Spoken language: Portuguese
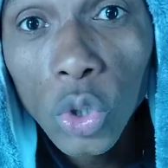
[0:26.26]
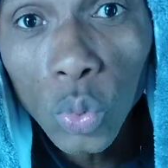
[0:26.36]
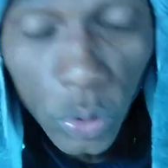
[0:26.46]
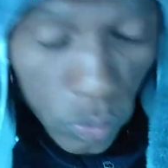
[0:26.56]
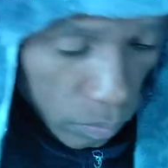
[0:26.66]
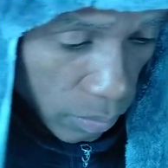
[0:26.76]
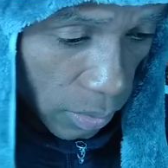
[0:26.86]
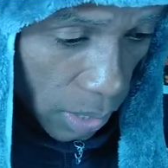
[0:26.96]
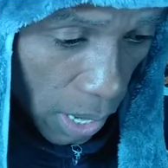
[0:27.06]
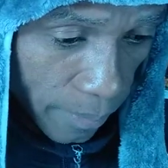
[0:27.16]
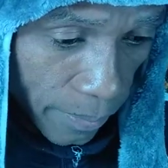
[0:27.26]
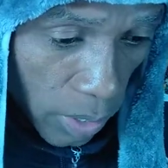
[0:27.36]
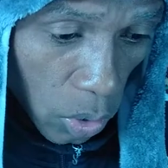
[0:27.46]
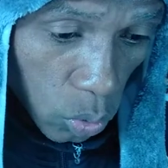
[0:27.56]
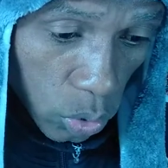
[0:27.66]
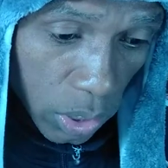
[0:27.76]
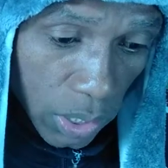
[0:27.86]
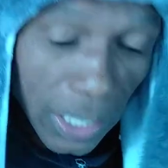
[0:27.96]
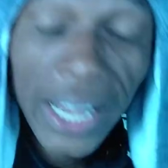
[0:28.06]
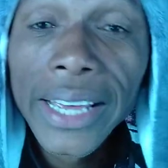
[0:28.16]
junho, tá? Hoje é
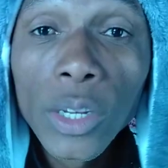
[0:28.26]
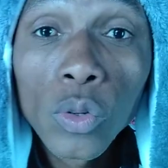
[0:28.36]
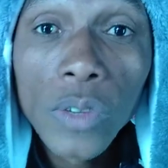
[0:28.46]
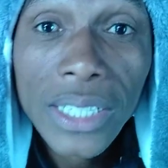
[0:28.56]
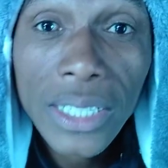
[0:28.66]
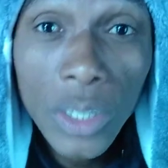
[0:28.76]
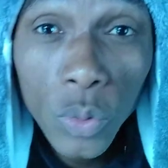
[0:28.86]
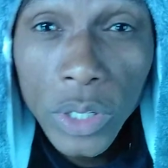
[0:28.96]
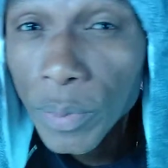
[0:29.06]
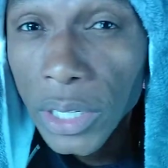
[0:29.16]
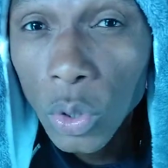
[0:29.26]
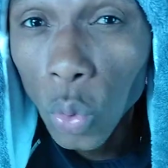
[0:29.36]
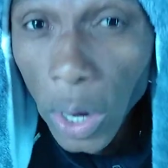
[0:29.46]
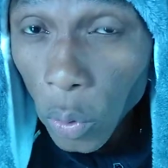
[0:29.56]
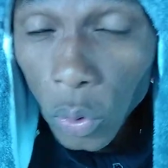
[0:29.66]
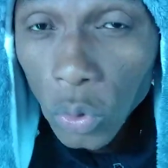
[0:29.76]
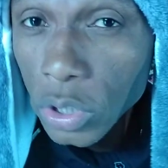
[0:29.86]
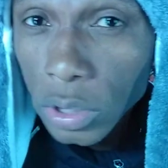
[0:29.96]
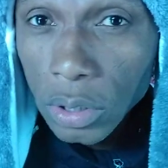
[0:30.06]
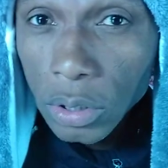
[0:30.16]
dia da renovação espiritual.
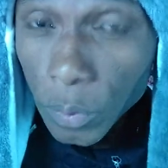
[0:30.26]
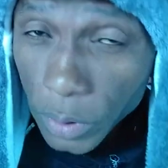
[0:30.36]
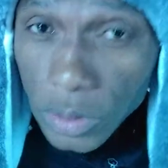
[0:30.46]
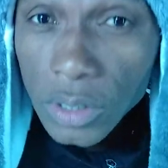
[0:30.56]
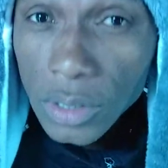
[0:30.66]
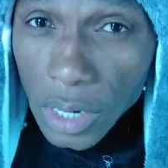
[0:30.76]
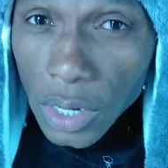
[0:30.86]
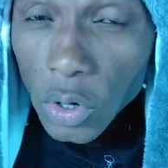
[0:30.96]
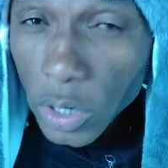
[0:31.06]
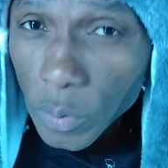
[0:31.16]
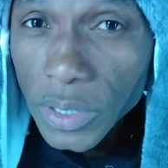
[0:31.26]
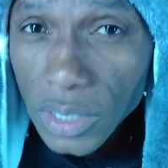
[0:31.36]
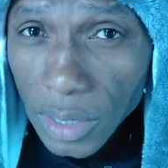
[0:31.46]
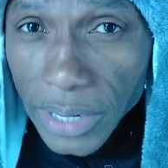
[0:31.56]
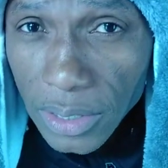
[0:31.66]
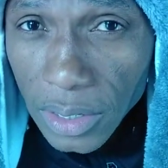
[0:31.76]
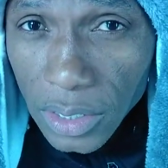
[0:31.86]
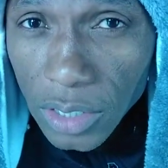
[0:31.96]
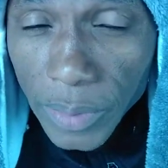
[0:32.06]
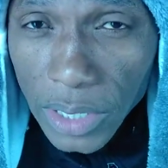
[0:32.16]
Hoje eu pesquisei, olha é que eu pesquisei
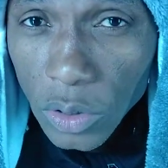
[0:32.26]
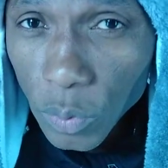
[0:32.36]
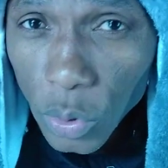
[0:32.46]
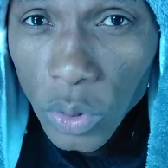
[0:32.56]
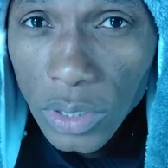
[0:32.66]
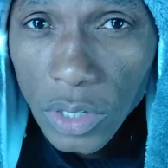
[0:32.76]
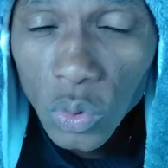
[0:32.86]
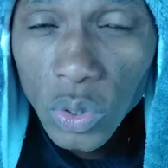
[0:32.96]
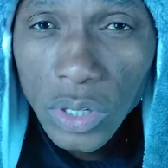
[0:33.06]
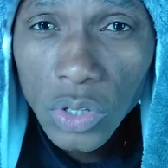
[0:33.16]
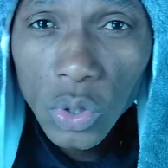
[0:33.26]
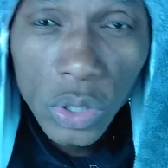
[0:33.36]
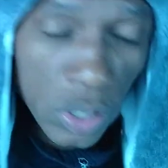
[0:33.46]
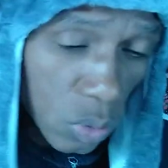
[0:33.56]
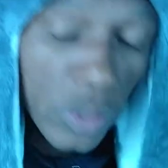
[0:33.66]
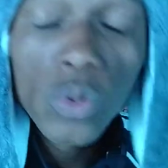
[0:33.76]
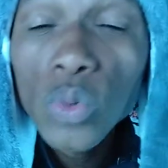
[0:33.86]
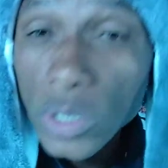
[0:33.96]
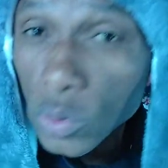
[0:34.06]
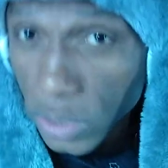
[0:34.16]
bastante, mas são poucas as coisas de hoje. São
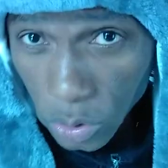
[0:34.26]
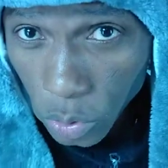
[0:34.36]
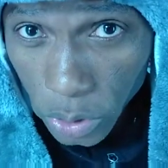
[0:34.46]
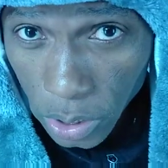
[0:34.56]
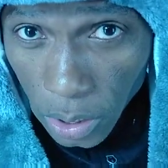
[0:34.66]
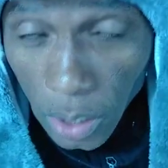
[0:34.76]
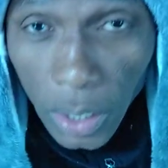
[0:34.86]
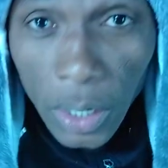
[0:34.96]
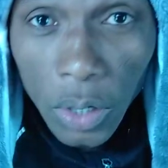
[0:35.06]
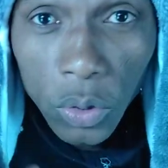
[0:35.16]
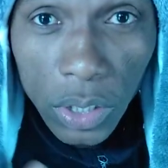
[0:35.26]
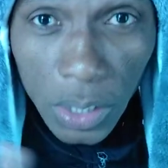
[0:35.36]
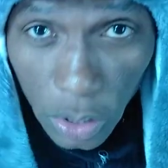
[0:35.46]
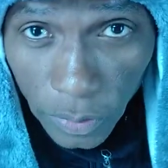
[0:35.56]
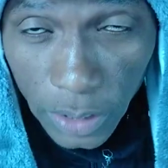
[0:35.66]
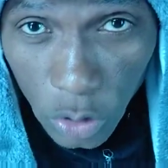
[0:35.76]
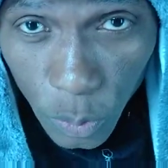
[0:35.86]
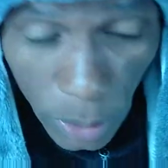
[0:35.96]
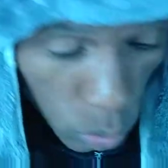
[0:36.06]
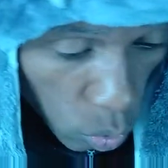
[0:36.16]
duas coisas só hoje o dia da renovação
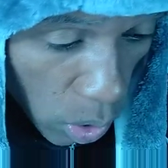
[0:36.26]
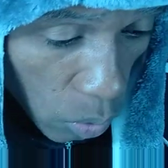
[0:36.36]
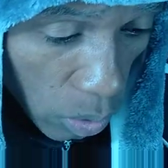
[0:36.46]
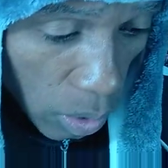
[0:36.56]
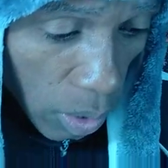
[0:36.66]
espiritual.